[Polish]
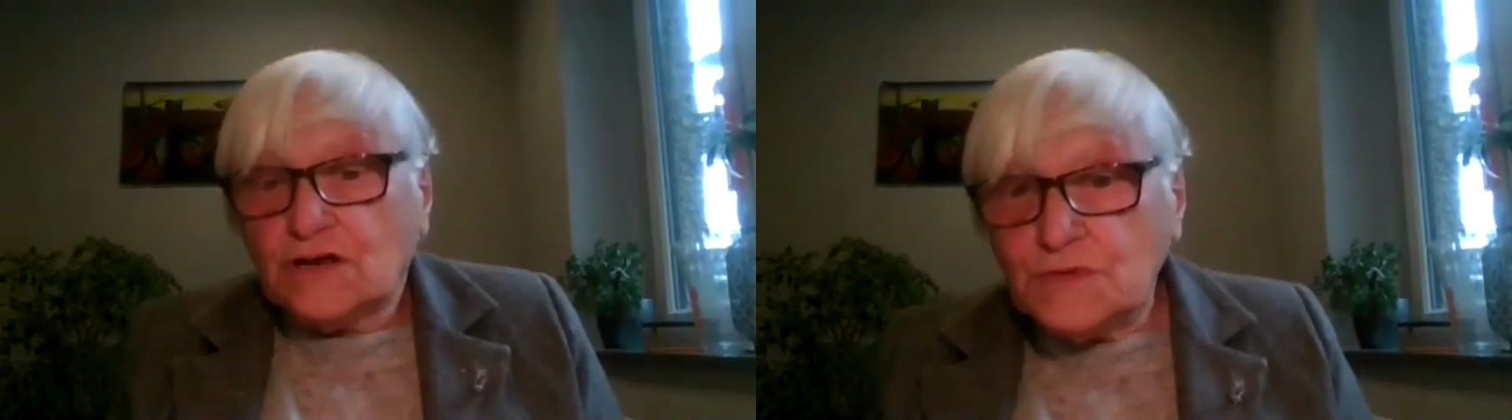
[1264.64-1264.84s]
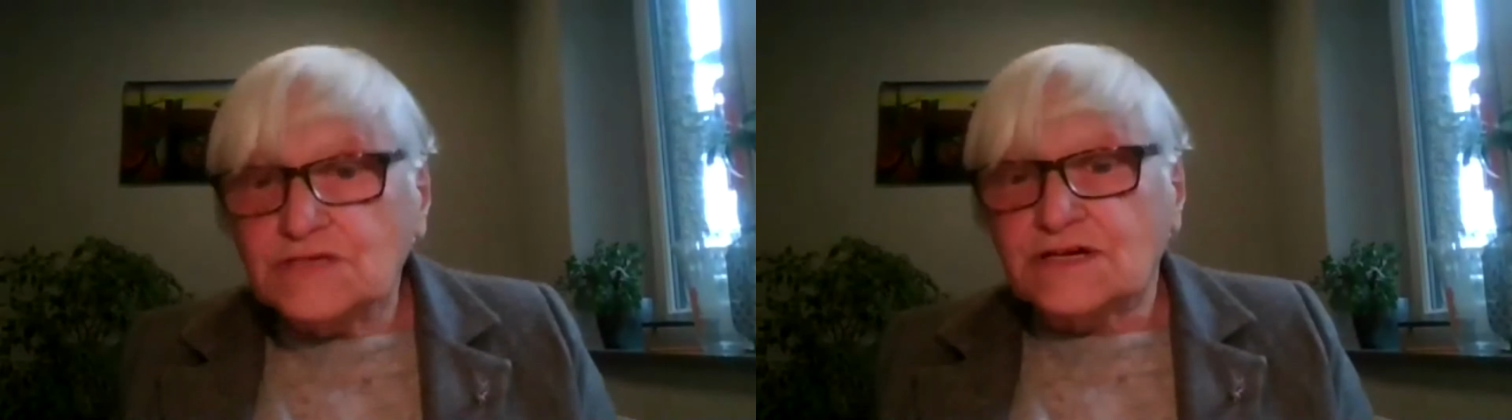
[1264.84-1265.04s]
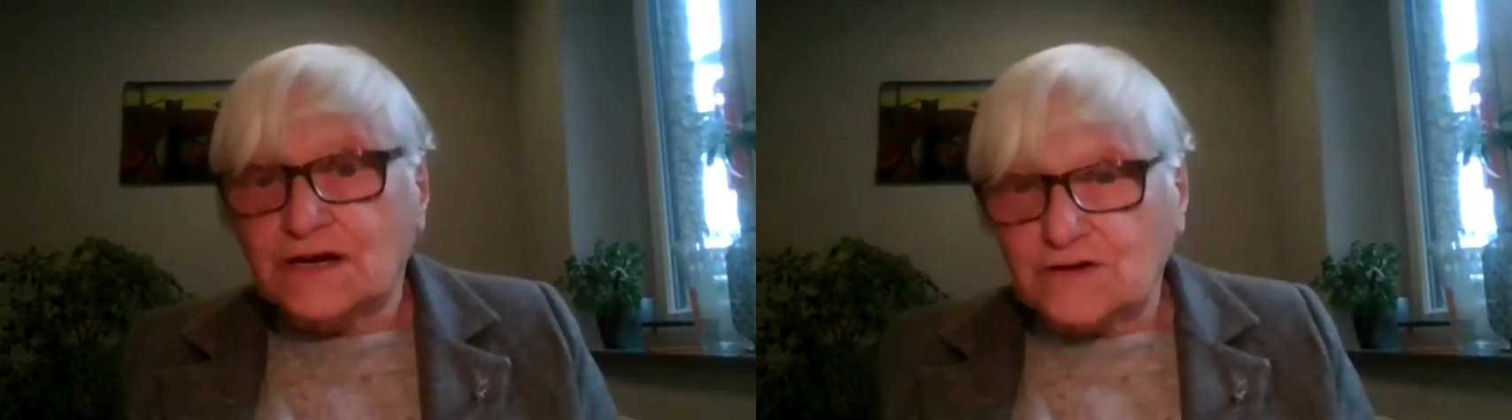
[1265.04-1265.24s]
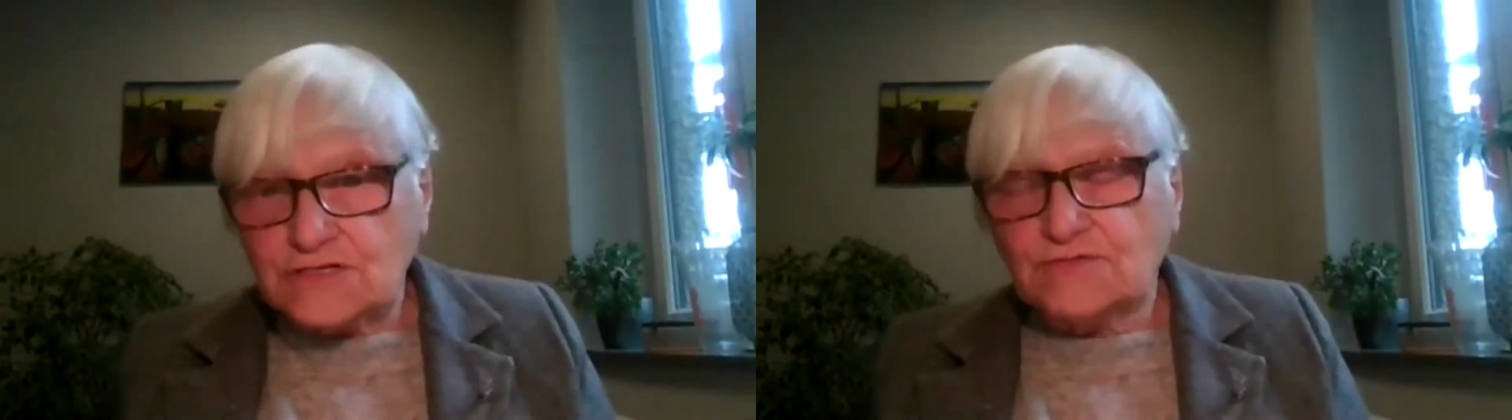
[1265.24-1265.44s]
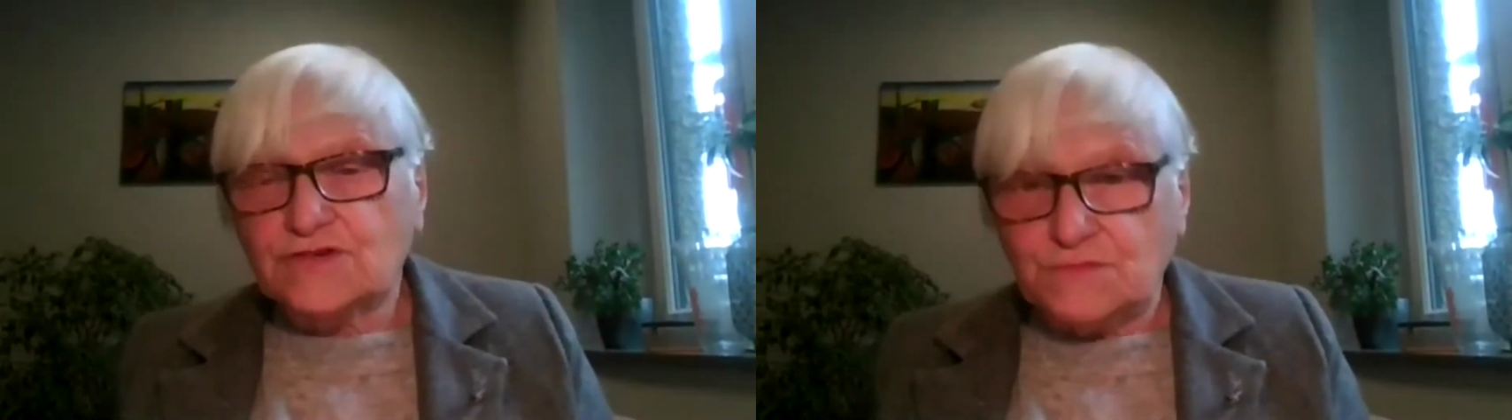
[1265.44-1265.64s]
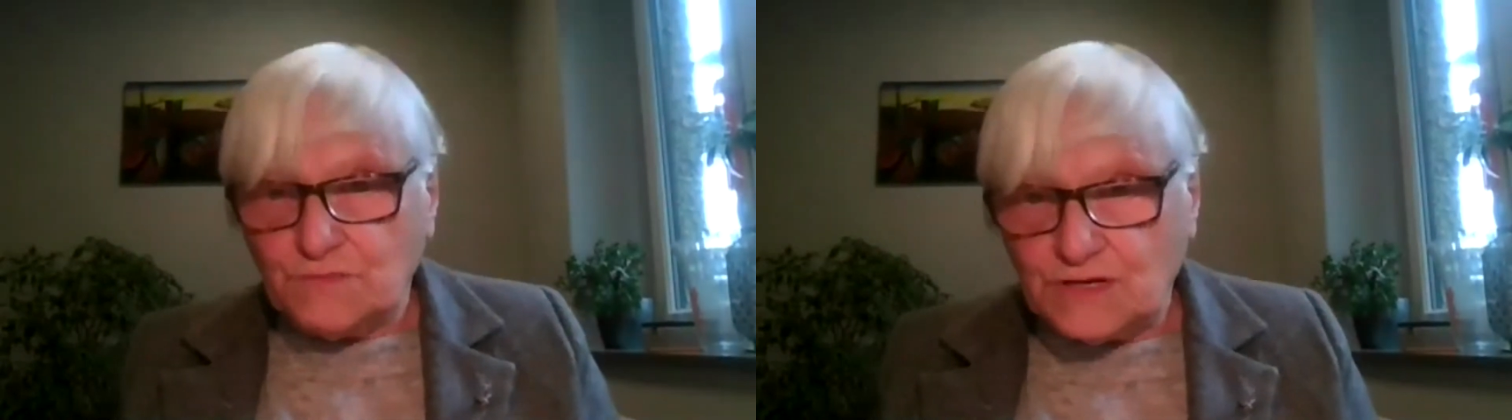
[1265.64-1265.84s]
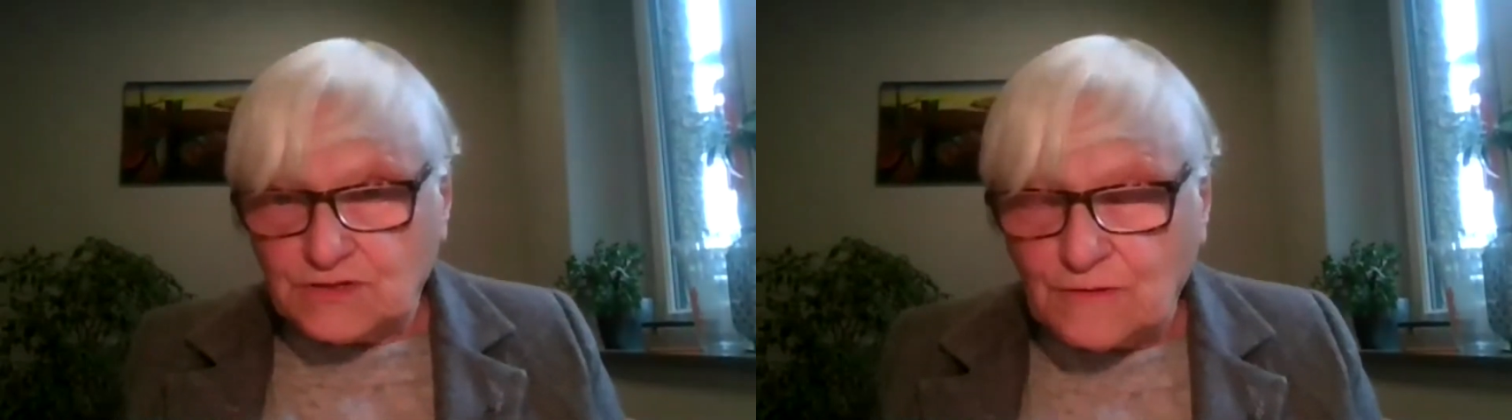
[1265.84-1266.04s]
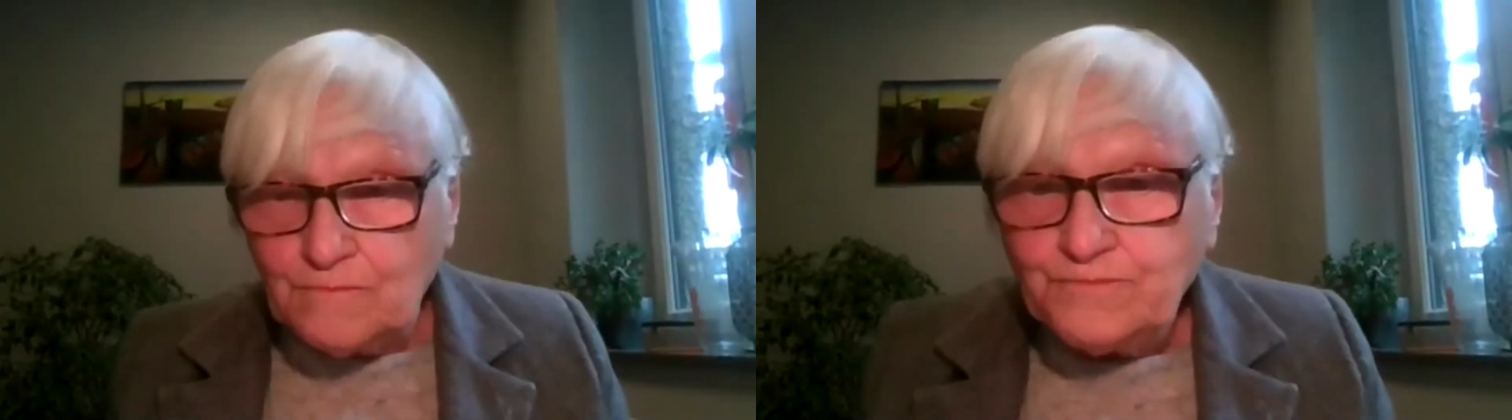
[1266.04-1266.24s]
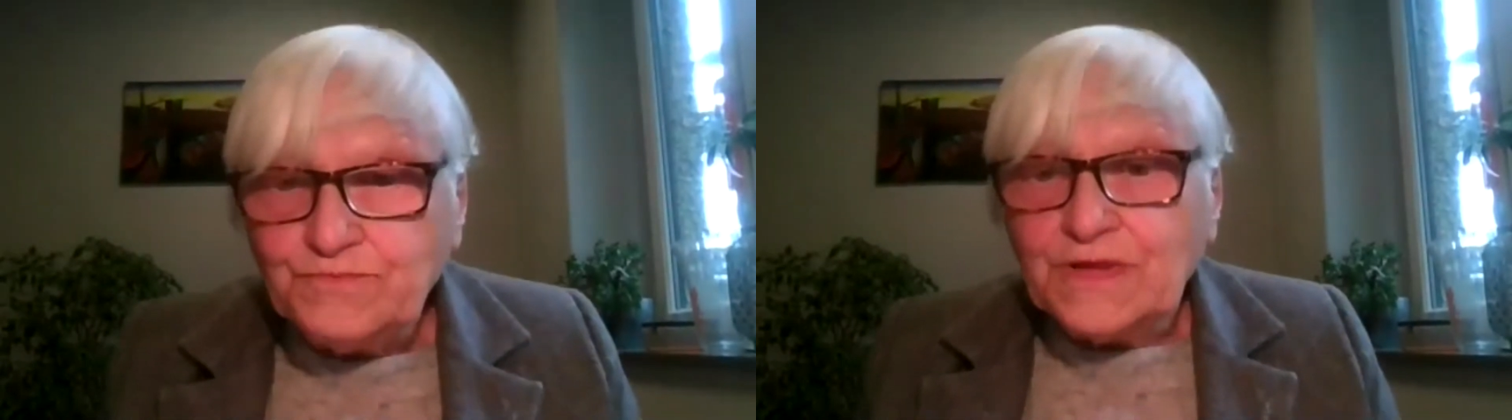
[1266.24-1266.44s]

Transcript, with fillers: My, a właściwie wy,